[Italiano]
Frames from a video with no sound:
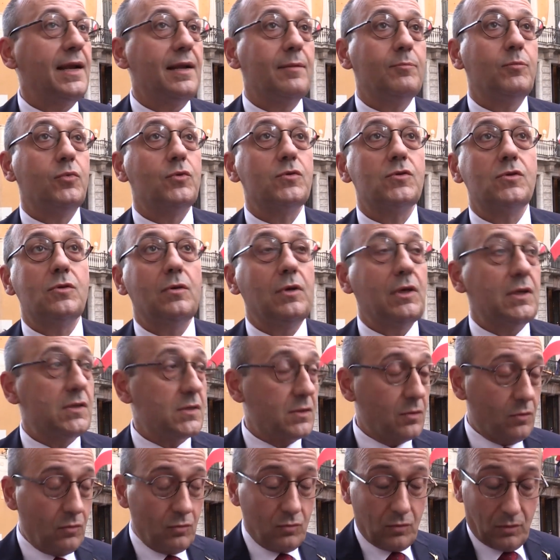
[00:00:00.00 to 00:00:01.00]
nel posto
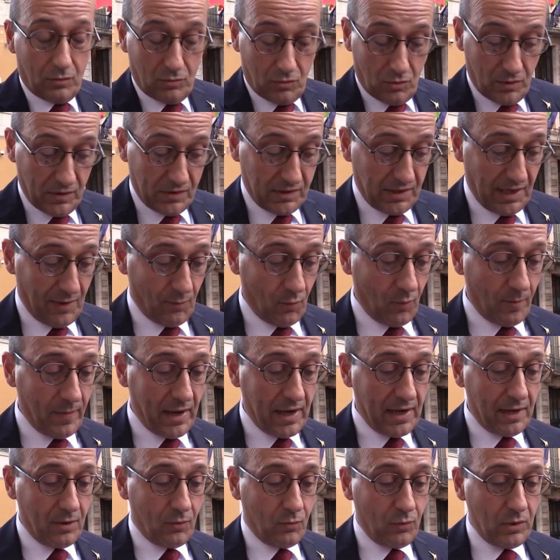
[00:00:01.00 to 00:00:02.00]
X, uno, noi stiamo
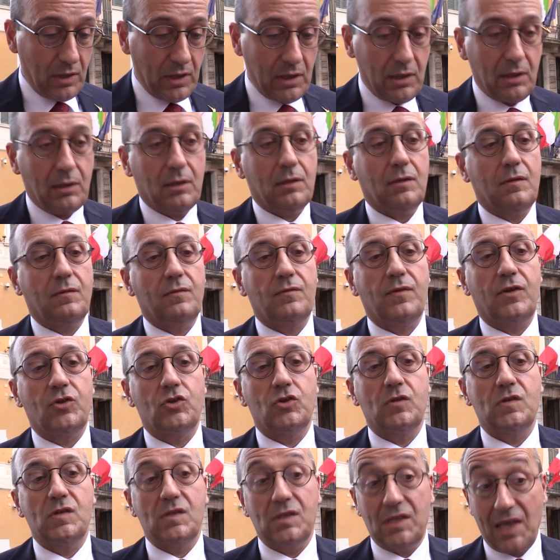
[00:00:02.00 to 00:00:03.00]
bene qui,
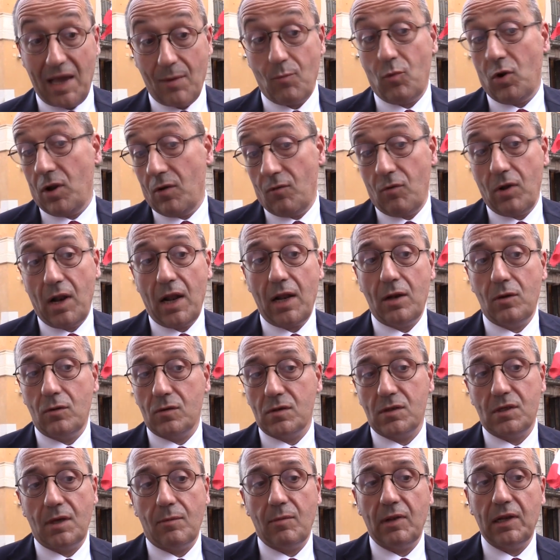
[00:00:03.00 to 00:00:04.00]
stiamo
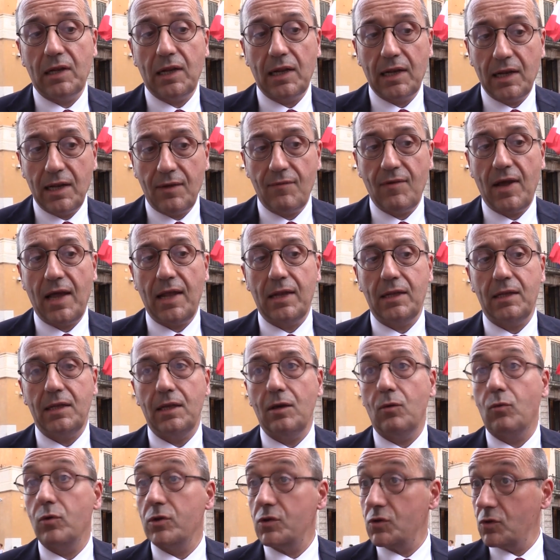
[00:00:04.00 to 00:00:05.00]
lavorando, stiamo andando
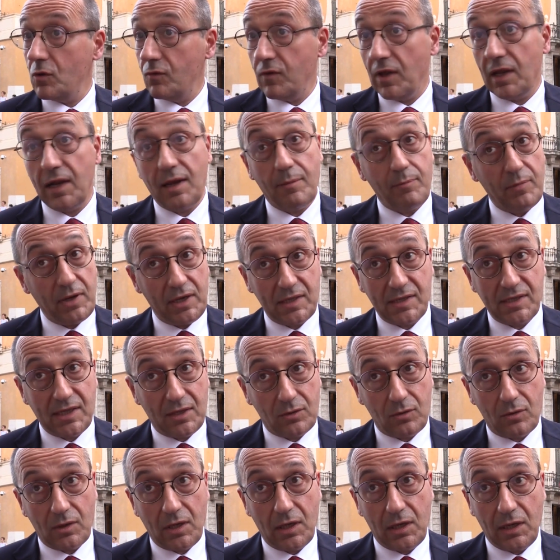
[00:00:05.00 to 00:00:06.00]
avanti, questo viene
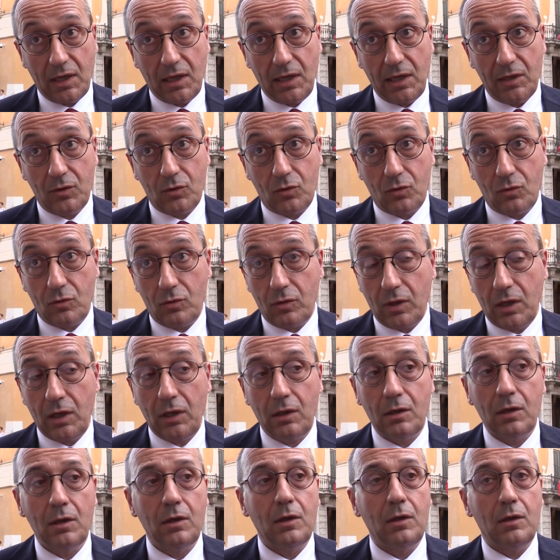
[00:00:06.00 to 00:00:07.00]
apprezzato dagli elettori,
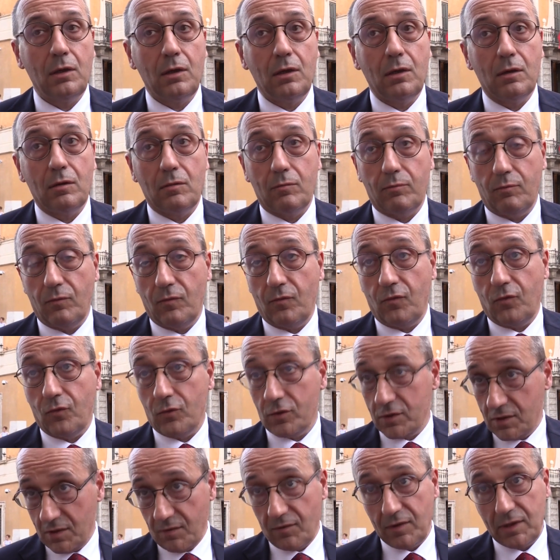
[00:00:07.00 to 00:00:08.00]

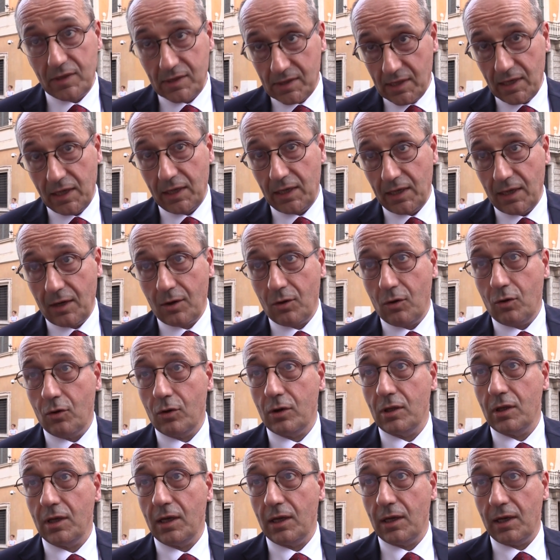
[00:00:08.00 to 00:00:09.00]
forse ve ne sarete
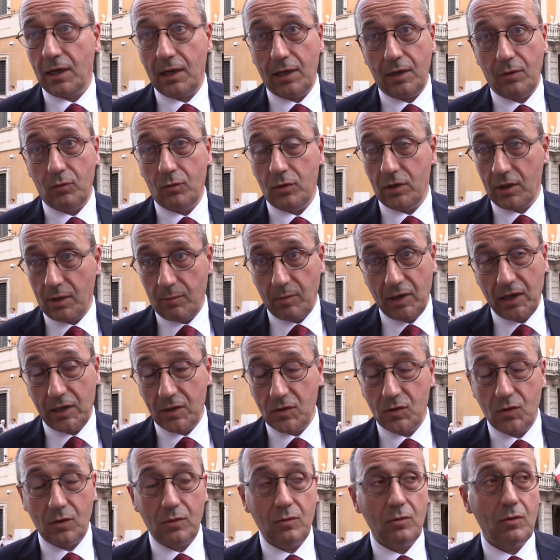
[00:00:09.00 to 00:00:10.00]
accorti alle ultime
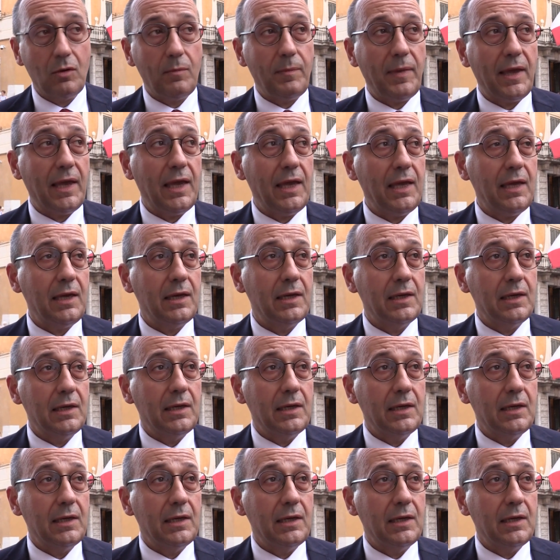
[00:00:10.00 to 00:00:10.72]
elezioni europee